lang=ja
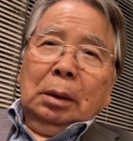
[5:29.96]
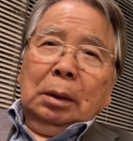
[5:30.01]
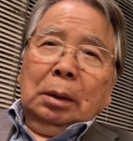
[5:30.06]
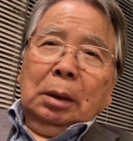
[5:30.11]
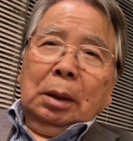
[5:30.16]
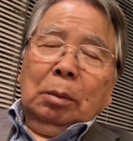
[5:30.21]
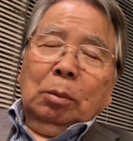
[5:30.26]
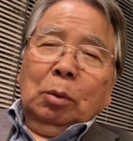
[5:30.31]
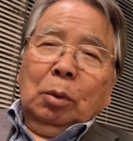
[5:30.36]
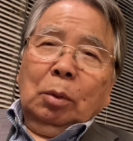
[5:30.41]

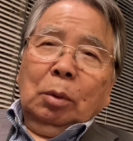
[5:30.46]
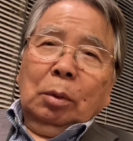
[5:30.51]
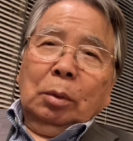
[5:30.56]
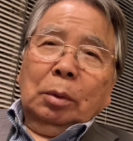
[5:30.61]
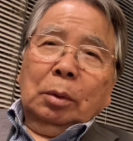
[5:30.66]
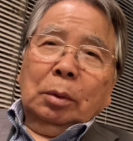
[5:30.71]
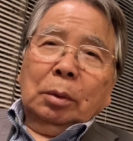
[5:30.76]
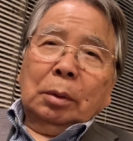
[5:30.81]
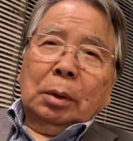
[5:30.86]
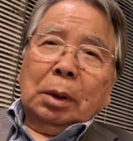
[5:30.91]
でも
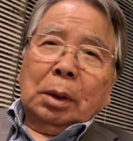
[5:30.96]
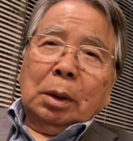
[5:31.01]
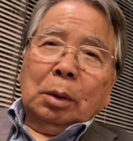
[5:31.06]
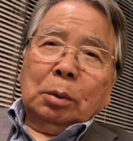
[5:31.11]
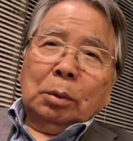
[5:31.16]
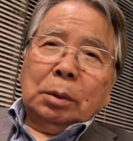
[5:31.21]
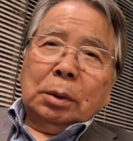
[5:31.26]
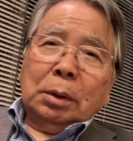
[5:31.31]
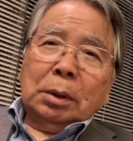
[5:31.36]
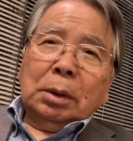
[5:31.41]
なんか
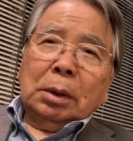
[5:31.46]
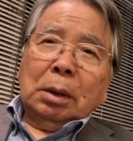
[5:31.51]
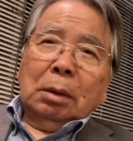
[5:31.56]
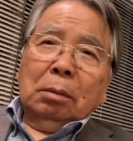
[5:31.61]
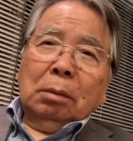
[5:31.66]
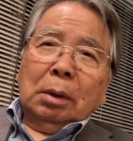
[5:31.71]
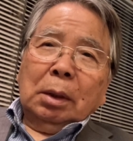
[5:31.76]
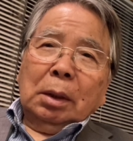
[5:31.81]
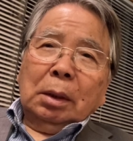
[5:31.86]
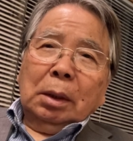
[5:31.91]
鈴木さん
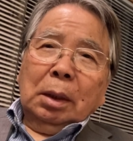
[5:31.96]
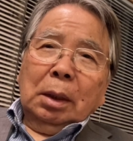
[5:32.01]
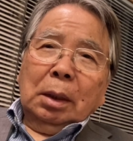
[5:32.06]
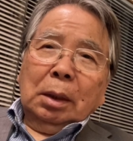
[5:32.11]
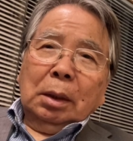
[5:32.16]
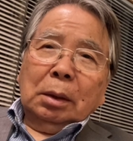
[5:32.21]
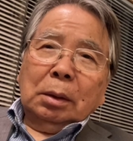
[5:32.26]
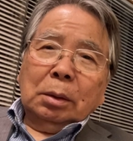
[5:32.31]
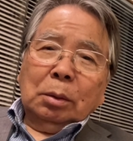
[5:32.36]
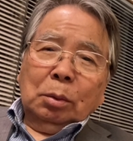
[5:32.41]
は
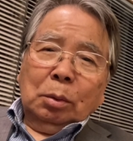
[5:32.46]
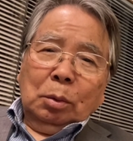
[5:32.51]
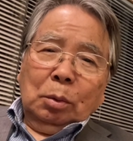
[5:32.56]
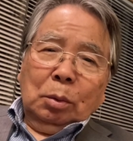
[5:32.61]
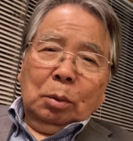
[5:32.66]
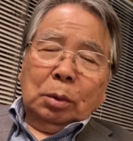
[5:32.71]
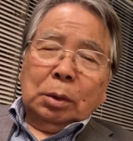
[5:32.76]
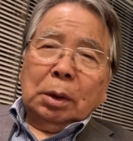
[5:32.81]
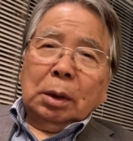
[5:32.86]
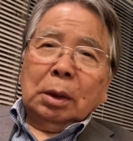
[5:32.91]
ねその
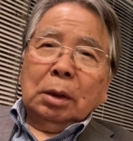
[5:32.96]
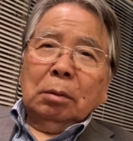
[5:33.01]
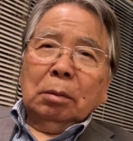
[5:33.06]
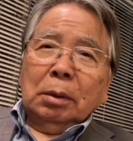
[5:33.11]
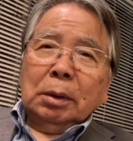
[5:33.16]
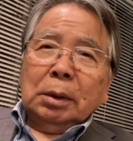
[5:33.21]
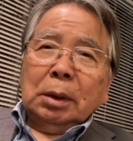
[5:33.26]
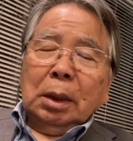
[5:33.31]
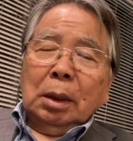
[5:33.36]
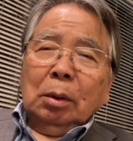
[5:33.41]
おっしゃってま
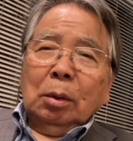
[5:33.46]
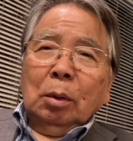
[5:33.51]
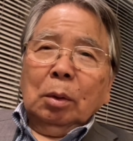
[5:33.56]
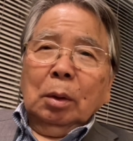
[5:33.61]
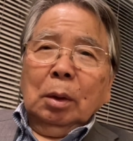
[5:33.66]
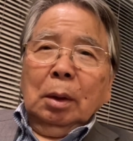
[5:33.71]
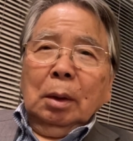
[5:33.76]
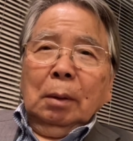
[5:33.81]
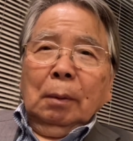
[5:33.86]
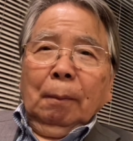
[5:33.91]
したよ
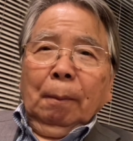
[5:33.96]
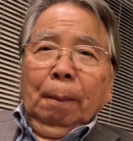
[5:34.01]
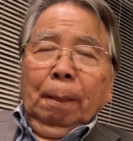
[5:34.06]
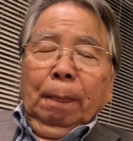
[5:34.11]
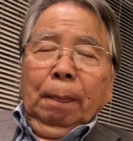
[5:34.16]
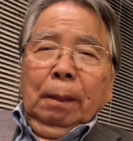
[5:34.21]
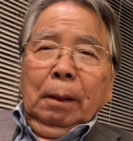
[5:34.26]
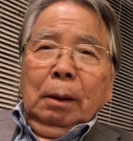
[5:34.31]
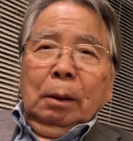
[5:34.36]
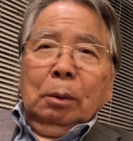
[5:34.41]

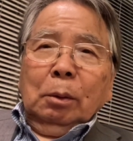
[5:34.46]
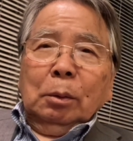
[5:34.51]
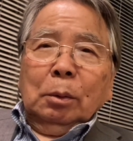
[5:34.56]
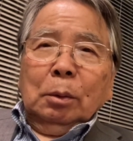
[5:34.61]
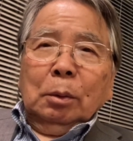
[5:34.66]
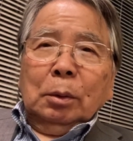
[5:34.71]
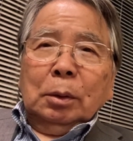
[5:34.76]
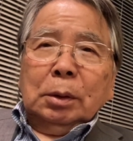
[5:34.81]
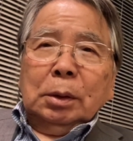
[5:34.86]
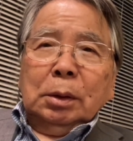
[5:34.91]
こ
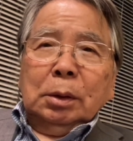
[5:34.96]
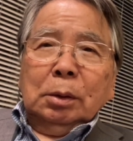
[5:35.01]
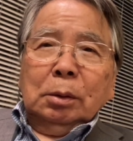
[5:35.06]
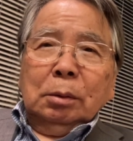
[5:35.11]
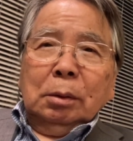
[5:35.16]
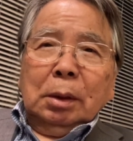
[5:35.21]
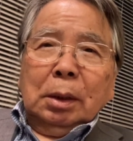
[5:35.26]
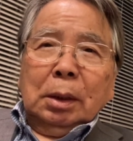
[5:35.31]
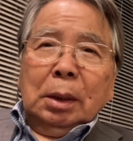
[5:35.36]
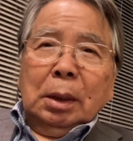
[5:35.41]
の四十
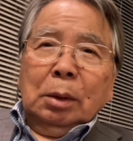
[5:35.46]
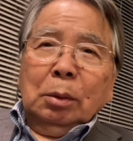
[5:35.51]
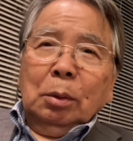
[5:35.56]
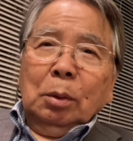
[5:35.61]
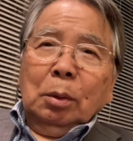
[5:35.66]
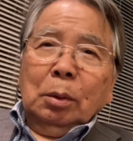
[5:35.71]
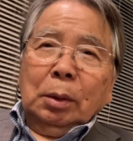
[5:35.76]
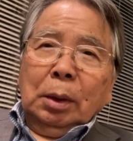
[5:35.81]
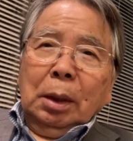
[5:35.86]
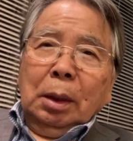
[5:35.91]
から
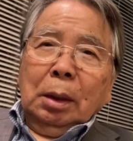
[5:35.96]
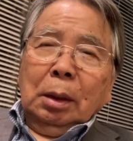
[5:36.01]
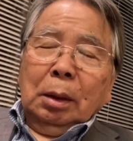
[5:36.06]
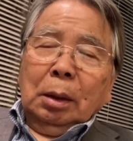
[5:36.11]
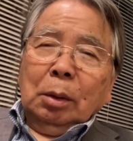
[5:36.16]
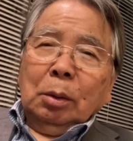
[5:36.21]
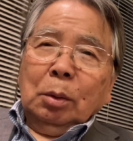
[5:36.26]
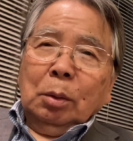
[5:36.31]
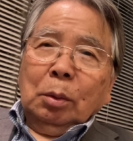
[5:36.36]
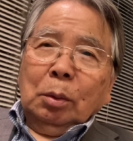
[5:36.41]
のね
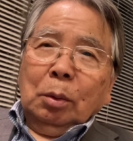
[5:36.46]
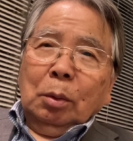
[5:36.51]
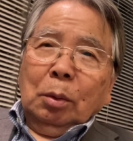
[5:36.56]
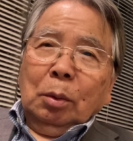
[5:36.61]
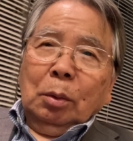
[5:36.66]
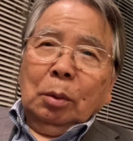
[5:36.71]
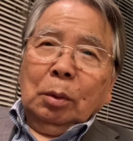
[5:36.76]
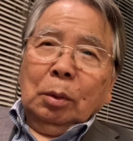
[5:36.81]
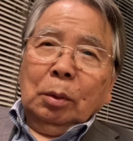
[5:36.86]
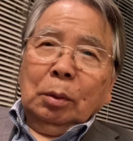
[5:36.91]
こ
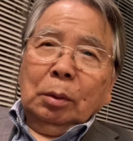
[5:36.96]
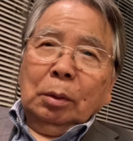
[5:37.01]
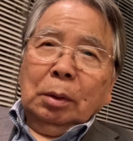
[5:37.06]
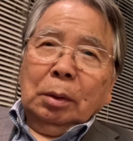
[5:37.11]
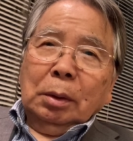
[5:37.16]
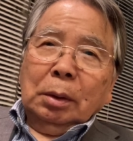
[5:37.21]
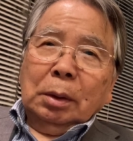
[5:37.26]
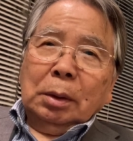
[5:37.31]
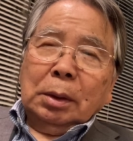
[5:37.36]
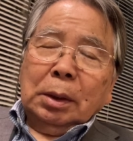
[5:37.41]
の
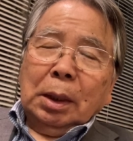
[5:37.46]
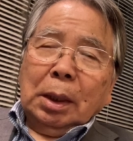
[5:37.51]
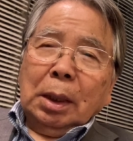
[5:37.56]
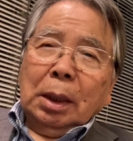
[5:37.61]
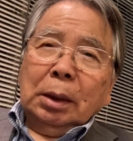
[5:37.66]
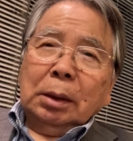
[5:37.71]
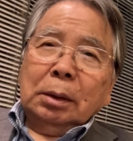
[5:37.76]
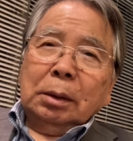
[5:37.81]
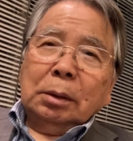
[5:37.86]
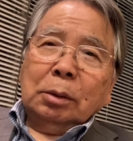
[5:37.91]
世
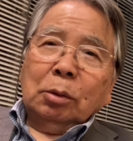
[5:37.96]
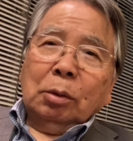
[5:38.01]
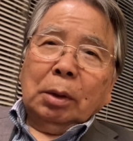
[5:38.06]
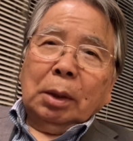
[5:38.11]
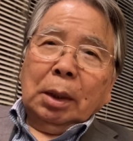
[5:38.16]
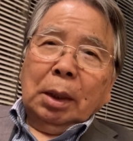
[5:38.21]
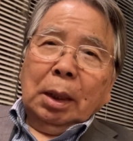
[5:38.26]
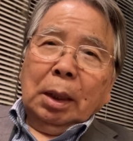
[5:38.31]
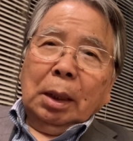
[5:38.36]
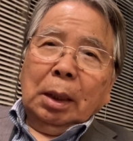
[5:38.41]
界っていうのは
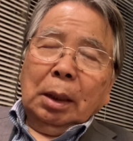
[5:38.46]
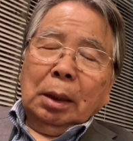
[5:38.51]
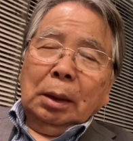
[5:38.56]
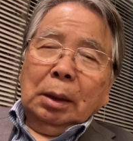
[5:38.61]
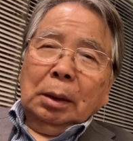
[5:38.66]
ね